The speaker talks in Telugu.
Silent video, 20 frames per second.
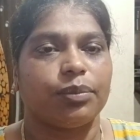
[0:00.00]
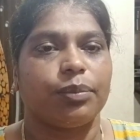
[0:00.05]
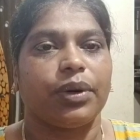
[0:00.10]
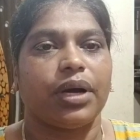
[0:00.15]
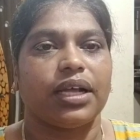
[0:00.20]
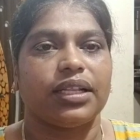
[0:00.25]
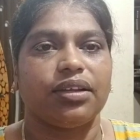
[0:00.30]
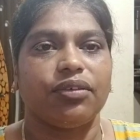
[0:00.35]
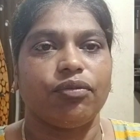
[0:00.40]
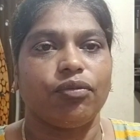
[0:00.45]

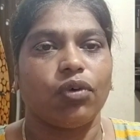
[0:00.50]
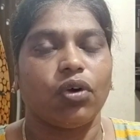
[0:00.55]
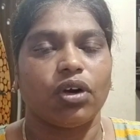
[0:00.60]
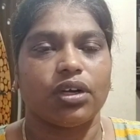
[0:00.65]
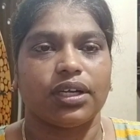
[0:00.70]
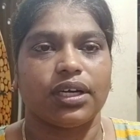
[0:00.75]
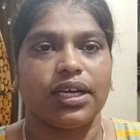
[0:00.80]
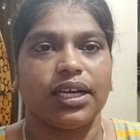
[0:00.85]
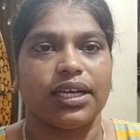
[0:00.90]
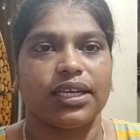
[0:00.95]
బాదం
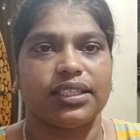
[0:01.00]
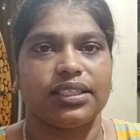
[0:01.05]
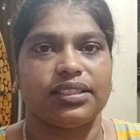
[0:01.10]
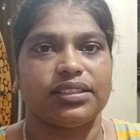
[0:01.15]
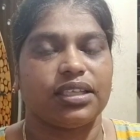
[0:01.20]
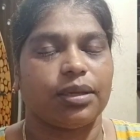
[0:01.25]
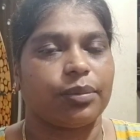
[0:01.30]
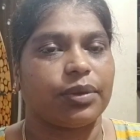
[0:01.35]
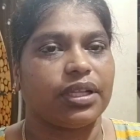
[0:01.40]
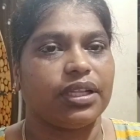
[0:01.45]
వాటర్ లాగా
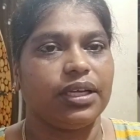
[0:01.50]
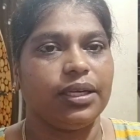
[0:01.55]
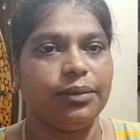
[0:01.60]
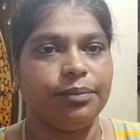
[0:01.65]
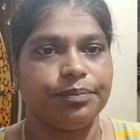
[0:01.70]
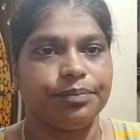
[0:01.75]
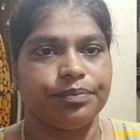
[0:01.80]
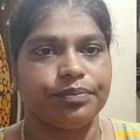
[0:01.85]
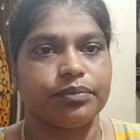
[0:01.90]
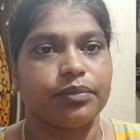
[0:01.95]
తీసాం కదా
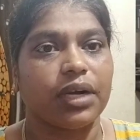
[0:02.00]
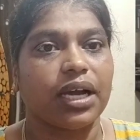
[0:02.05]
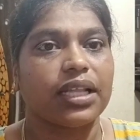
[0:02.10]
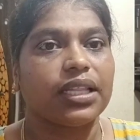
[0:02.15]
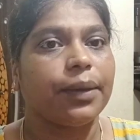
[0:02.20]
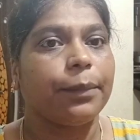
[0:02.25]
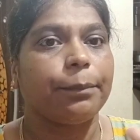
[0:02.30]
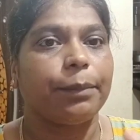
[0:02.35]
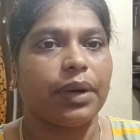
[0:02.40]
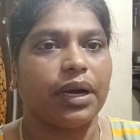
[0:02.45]

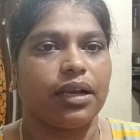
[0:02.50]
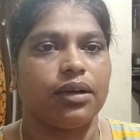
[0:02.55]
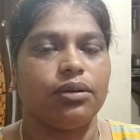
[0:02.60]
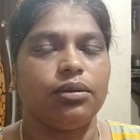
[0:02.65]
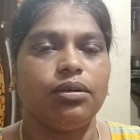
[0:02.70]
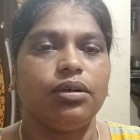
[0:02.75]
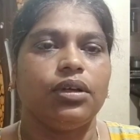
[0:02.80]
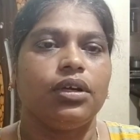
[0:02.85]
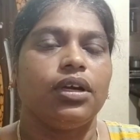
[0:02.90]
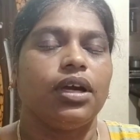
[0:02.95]
బాదం పాలు
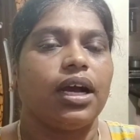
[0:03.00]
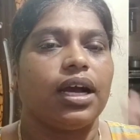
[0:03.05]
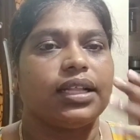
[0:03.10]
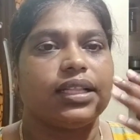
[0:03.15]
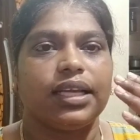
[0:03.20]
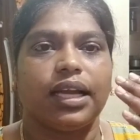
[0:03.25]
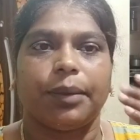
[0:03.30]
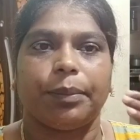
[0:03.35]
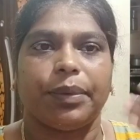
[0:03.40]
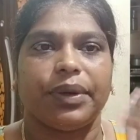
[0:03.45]

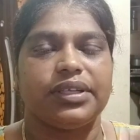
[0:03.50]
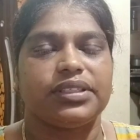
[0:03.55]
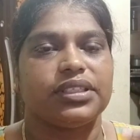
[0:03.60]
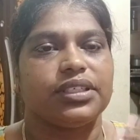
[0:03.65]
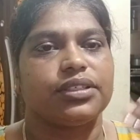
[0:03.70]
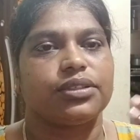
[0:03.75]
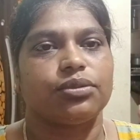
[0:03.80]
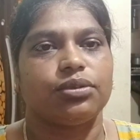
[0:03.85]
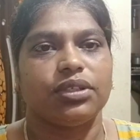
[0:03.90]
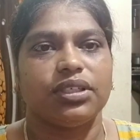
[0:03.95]
అది అప్లై
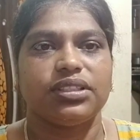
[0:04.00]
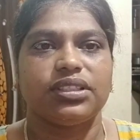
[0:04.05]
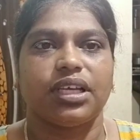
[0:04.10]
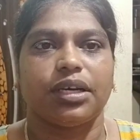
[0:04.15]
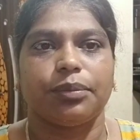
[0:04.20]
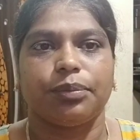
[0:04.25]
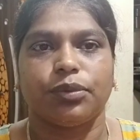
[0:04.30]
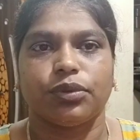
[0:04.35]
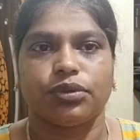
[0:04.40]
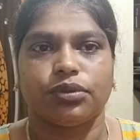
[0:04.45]
చేసుకుంటే
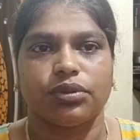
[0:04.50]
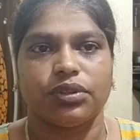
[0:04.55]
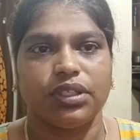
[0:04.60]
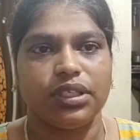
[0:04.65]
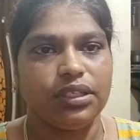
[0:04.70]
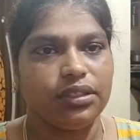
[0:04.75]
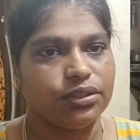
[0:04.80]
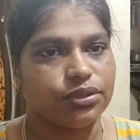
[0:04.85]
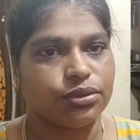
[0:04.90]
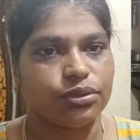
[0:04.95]
సరిపోతుంది
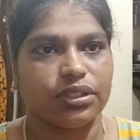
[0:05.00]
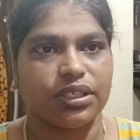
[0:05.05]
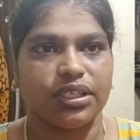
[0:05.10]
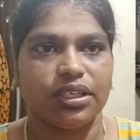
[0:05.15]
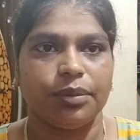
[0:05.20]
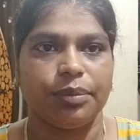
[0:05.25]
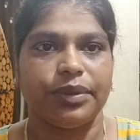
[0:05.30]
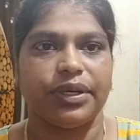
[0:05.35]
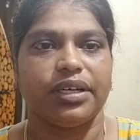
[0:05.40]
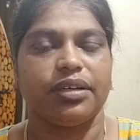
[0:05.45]
చూడండి
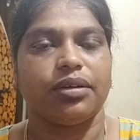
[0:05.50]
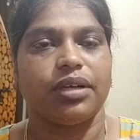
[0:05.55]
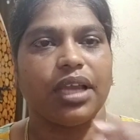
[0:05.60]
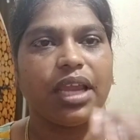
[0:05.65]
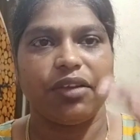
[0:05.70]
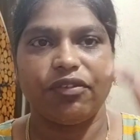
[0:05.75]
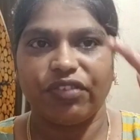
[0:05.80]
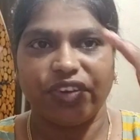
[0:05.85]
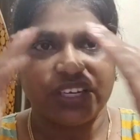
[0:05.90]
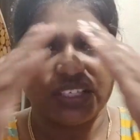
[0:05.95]
ఇప్పుడు నేను
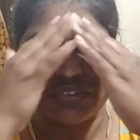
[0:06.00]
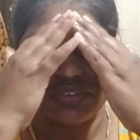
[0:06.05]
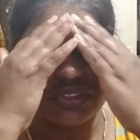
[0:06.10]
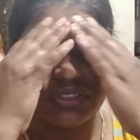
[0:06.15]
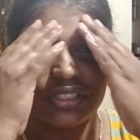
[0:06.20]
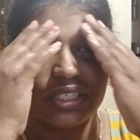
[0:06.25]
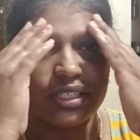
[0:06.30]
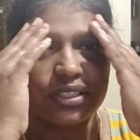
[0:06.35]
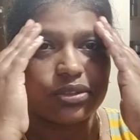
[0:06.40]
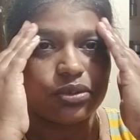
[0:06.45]
ఏం ఫేస్ వాష్
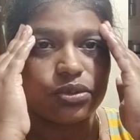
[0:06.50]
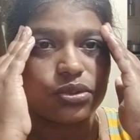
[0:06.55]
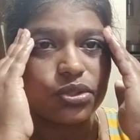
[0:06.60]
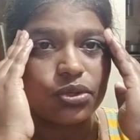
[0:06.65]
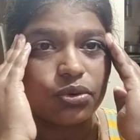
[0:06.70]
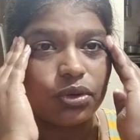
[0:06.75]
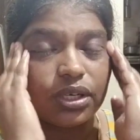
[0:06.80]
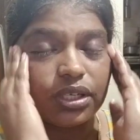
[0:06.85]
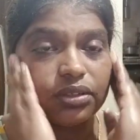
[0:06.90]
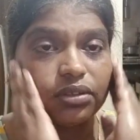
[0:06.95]

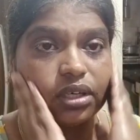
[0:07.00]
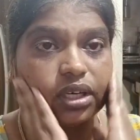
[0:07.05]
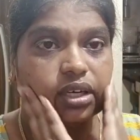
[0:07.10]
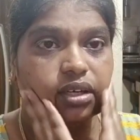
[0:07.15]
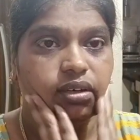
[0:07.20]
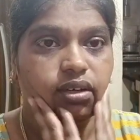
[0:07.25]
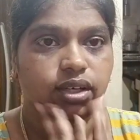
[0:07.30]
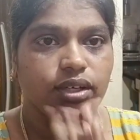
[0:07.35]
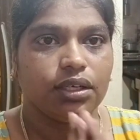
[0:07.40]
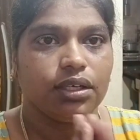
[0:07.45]
చేసుకొచ్చుకోలేదు
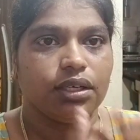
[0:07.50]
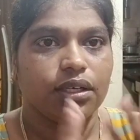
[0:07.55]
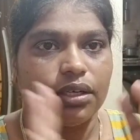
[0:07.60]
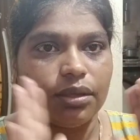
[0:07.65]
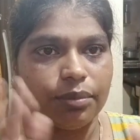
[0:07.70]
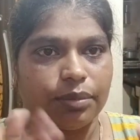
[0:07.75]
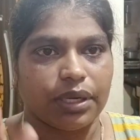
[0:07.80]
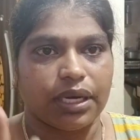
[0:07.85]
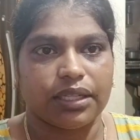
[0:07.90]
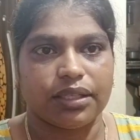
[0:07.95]
నేను
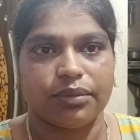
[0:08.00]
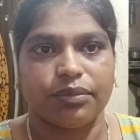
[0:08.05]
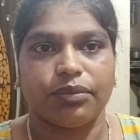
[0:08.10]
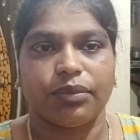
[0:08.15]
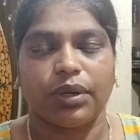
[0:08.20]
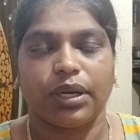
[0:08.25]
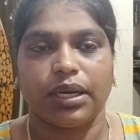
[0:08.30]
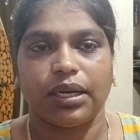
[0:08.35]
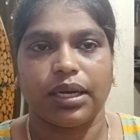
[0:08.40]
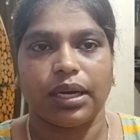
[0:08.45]
బాదం
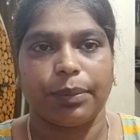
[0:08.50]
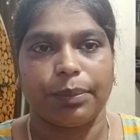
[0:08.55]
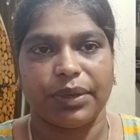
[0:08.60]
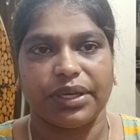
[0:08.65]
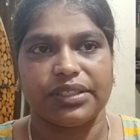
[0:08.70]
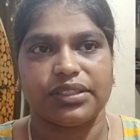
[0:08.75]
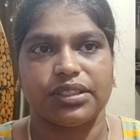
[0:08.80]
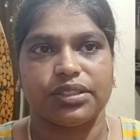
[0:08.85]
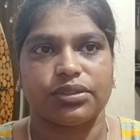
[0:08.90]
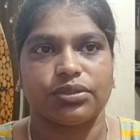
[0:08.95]
పాలు అప్లై
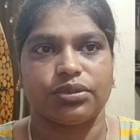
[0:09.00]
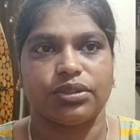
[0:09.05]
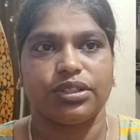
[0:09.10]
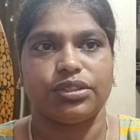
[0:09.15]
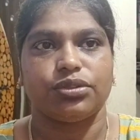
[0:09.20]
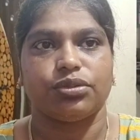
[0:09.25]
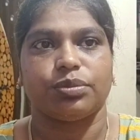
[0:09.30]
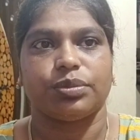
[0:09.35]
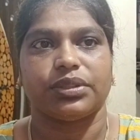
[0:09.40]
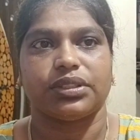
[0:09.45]
చేసుకునే
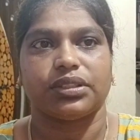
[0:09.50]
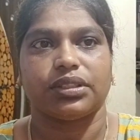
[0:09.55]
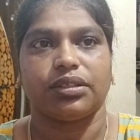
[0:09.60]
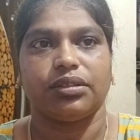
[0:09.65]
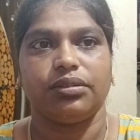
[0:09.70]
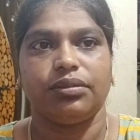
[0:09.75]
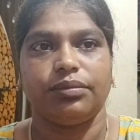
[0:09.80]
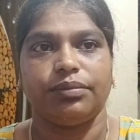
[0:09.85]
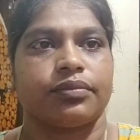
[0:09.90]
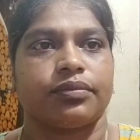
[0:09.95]
చూపిస్తాను